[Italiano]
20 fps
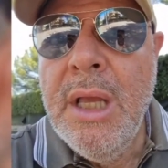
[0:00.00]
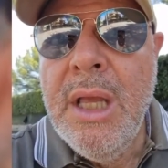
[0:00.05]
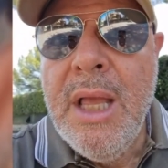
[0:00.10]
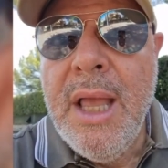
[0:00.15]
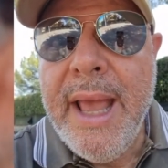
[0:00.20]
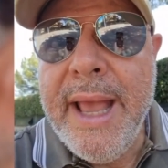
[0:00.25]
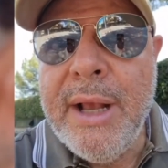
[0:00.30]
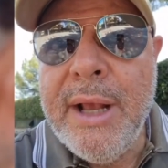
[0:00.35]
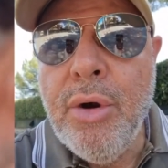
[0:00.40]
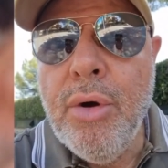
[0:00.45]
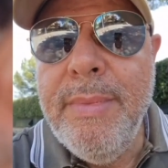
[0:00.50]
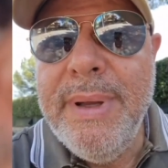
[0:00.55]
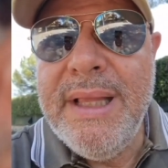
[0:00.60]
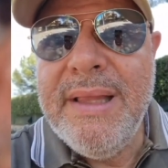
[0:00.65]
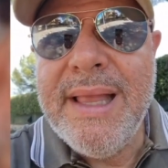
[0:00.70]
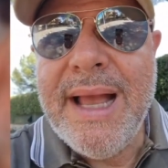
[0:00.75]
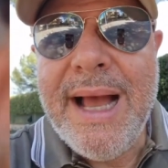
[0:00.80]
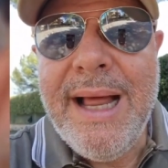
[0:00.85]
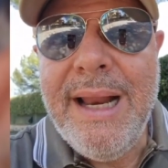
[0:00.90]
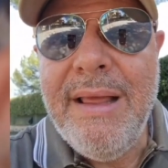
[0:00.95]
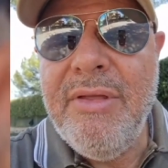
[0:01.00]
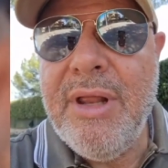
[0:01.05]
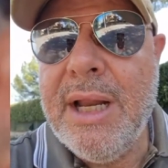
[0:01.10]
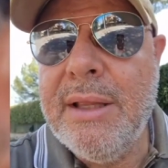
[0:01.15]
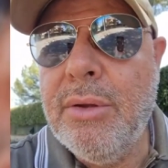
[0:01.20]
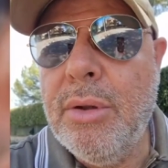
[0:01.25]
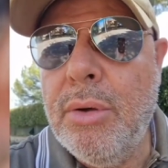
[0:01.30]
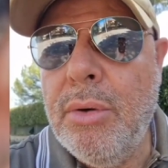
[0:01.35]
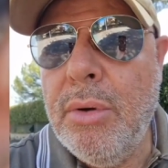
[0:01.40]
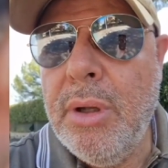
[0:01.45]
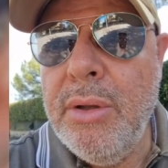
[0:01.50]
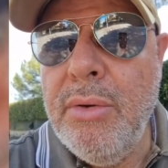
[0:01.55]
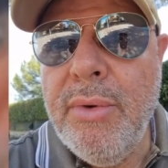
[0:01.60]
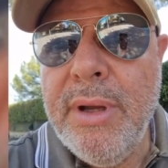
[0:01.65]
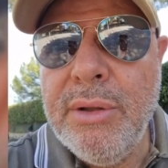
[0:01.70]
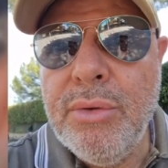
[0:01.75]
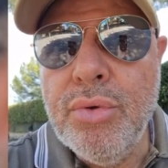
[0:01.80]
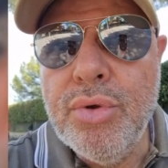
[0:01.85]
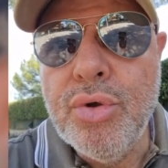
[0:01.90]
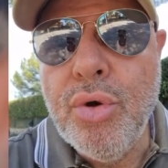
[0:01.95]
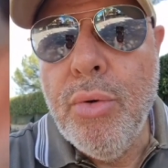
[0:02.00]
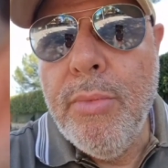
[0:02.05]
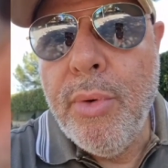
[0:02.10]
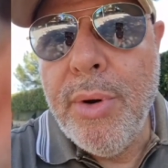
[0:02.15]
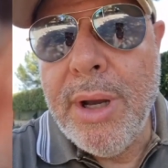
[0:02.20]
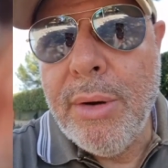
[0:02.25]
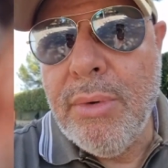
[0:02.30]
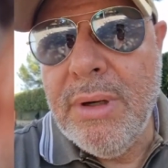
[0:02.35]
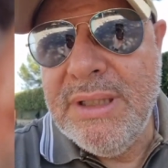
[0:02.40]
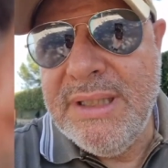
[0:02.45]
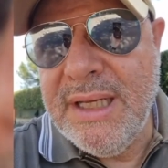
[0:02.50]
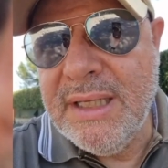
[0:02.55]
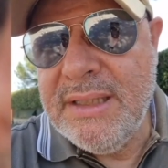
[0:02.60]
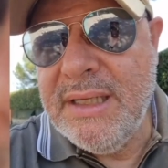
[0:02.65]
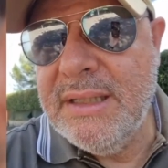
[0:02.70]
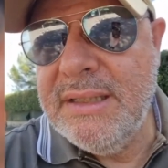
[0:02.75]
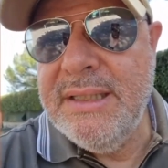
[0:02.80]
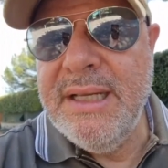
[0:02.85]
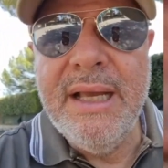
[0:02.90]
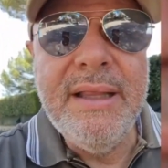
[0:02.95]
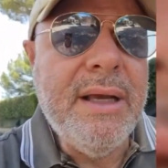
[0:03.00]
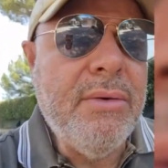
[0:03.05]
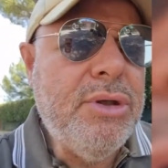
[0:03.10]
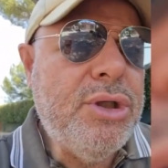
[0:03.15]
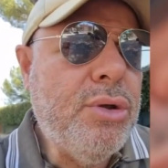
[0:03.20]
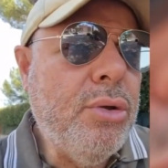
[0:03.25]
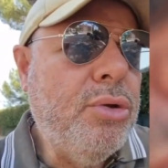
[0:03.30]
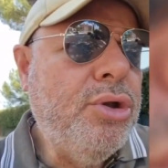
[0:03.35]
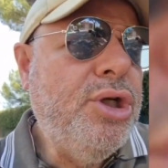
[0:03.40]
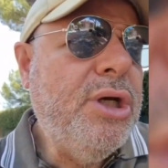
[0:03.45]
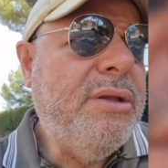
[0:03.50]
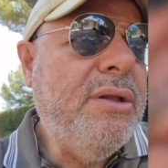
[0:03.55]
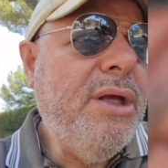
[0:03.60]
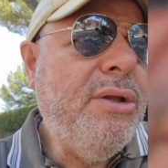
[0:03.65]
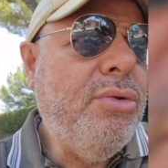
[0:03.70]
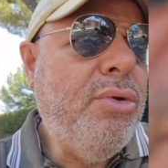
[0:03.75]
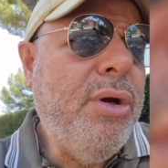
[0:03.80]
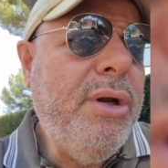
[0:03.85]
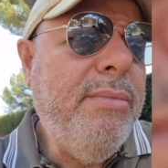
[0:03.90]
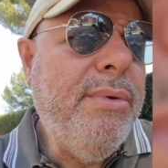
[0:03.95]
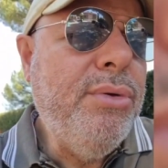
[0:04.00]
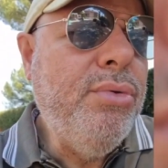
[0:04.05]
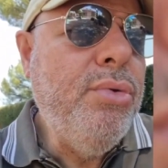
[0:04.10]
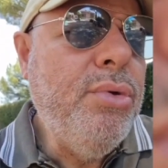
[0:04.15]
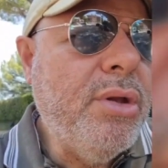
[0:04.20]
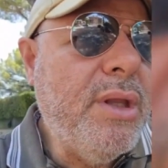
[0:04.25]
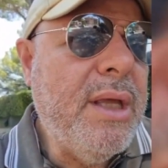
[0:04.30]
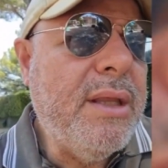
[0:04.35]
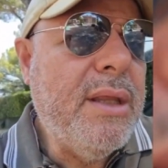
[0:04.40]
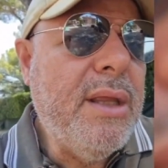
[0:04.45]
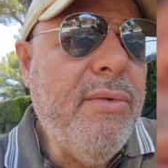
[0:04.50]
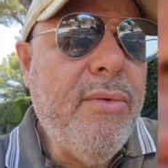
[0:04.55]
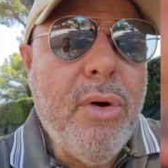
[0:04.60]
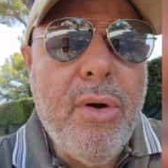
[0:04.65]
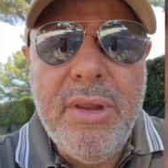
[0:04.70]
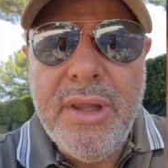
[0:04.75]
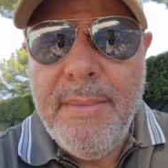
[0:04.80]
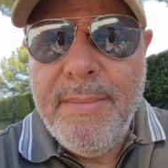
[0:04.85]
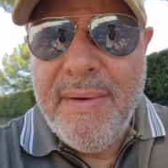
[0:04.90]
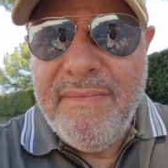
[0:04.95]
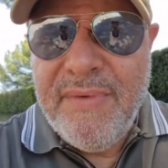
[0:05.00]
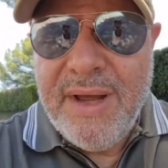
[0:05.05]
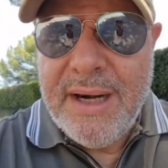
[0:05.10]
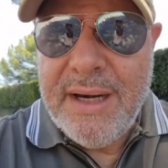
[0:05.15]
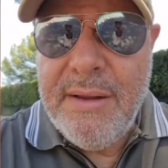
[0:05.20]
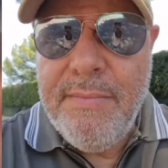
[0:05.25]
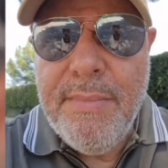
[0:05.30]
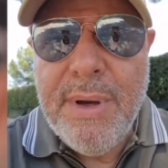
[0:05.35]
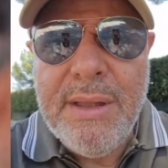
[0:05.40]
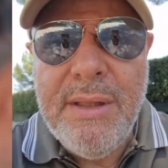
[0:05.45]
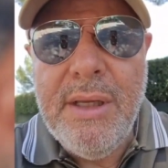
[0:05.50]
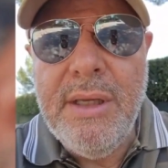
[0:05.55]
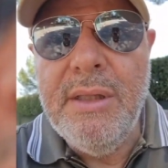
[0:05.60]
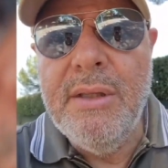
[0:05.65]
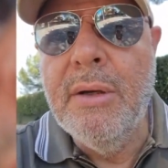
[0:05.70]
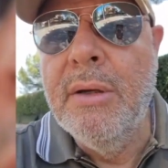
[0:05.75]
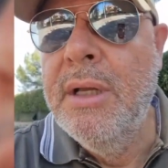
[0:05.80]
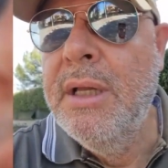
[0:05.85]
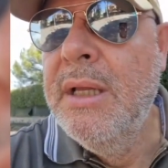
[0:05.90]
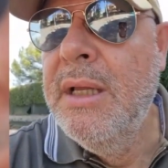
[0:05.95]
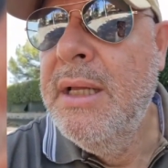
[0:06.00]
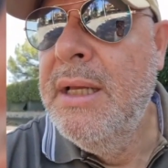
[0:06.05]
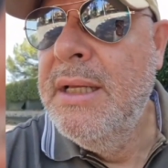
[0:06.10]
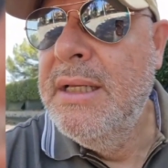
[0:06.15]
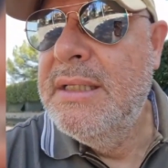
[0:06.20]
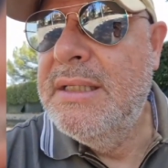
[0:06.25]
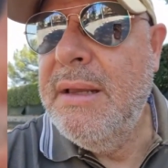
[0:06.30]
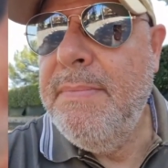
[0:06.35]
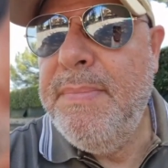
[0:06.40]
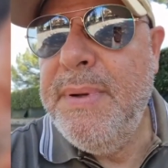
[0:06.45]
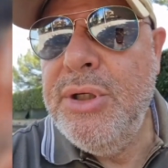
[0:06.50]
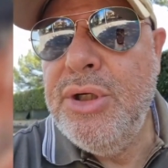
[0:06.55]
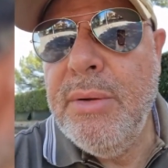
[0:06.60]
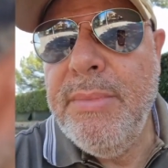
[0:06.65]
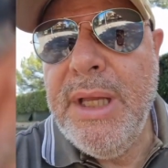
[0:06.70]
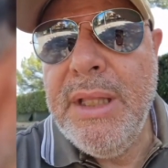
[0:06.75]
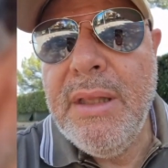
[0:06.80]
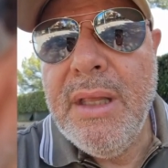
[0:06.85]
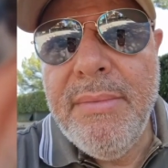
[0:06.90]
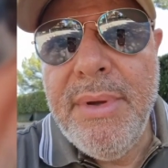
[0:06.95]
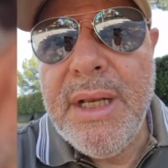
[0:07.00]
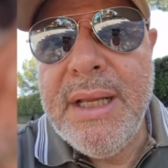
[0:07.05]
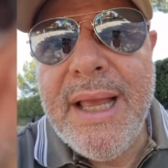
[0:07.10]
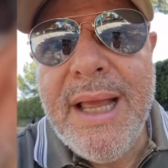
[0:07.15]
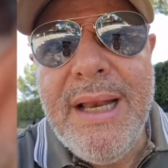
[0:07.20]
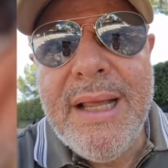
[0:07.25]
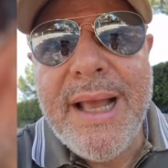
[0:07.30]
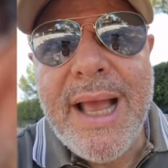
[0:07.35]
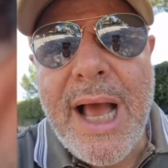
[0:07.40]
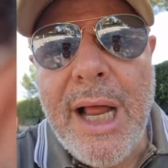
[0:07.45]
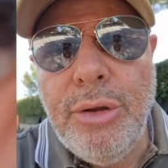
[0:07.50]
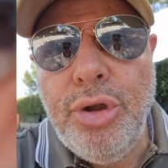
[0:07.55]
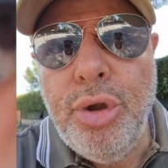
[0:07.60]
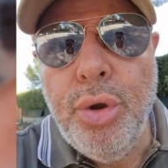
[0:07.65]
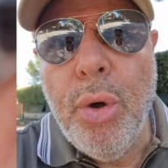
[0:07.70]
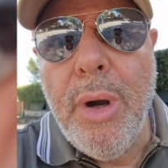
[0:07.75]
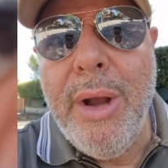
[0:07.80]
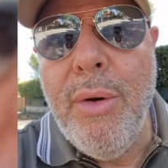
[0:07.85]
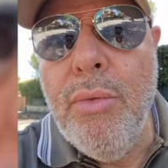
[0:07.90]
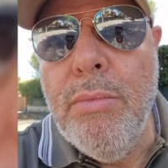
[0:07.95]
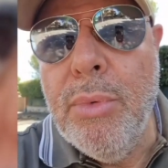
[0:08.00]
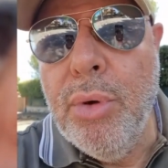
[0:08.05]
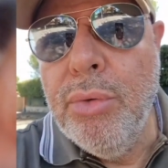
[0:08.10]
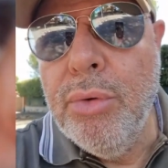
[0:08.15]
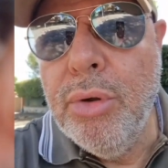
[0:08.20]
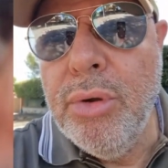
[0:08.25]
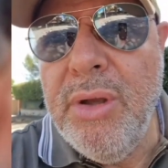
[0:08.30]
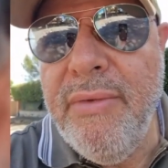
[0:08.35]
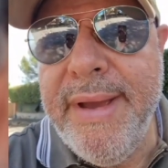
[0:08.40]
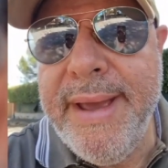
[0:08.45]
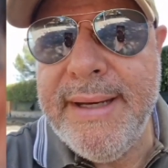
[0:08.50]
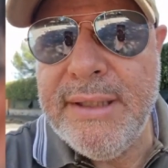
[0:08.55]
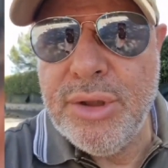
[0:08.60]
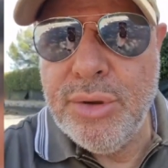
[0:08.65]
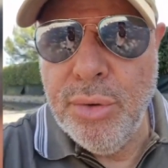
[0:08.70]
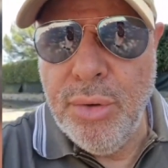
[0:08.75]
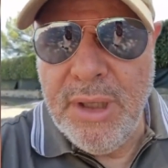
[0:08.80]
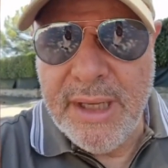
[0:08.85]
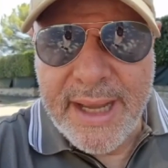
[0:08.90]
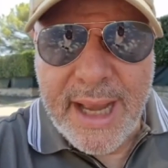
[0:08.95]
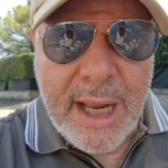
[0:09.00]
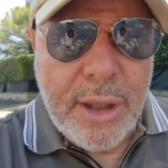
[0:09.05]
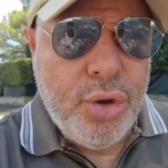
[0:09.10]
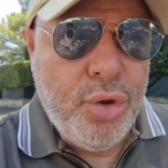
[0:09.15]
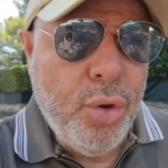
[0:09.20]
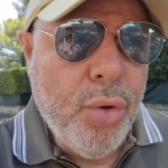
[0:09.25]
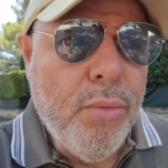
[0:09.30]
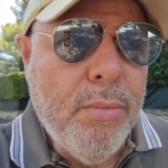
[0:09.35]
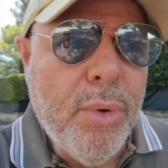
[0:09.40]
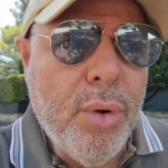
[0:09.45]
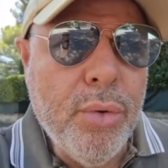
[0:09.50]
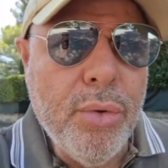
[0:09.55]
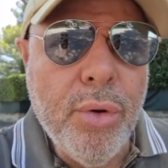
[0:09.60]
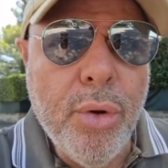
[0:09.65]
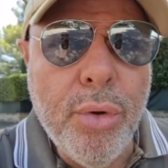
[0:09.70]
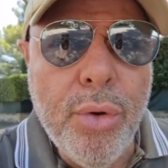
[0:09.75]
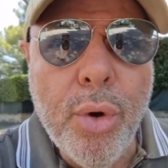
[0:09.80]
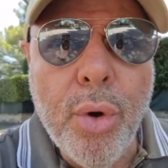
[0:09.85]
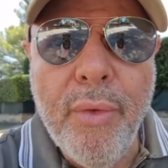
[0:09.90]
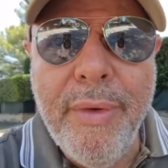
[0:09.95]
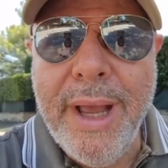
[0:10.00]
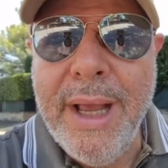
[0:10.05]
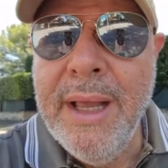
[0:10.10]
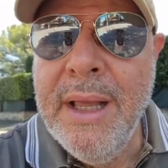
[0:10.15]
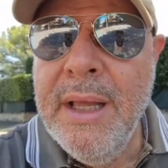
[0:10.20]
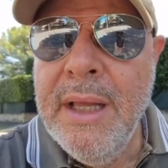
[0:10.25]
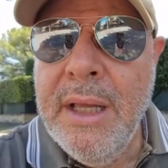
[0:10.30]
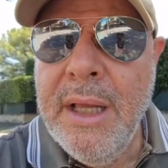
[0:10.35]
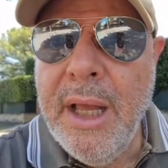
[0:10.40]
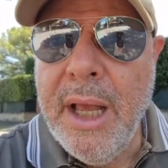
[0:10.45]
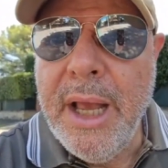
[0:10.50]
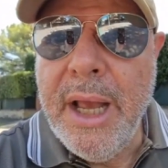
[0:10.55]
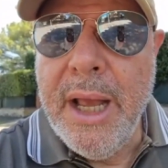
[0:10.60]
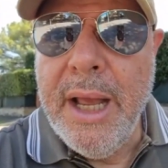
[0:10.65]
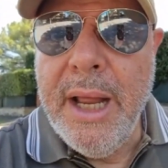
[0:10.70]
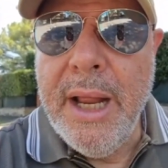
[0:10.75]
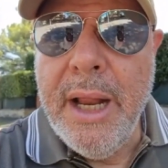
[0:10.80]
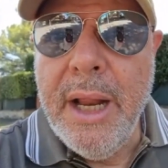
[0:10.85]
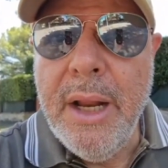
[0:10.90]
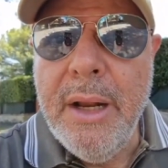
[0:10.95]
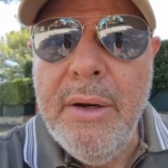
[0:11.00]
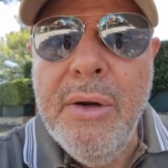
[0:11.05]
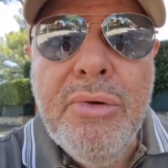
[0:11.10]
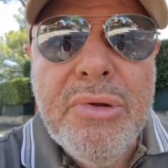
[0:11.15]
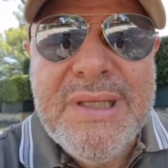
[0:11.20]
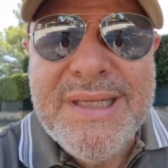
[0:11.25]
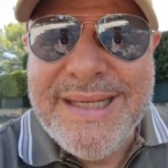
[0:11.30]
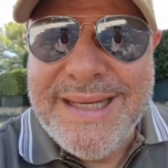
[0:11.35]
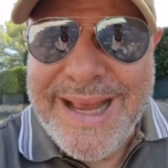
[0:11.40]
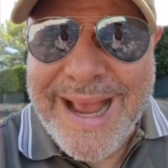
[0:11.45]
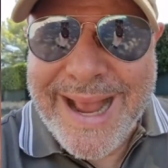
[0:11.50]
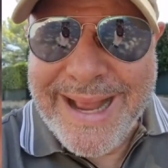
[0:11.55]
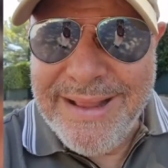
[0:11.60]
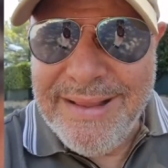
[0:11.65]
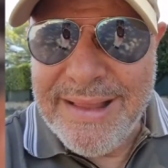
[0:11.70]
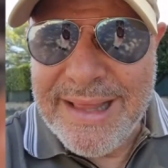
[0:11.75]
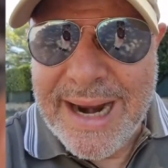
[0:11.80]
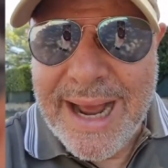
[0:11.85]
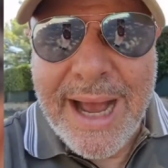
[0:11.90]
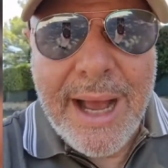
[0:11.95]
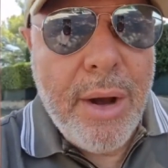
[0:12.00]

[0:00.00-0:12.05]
e come tale trattano la Juventus come una qualsiasi azienda. Questo l'ho già detto e ripetuto tante volte, ma va ribadito semplicemente perché il calcio è un mondo diverso, il calcio è un mondo dove eh, non si entra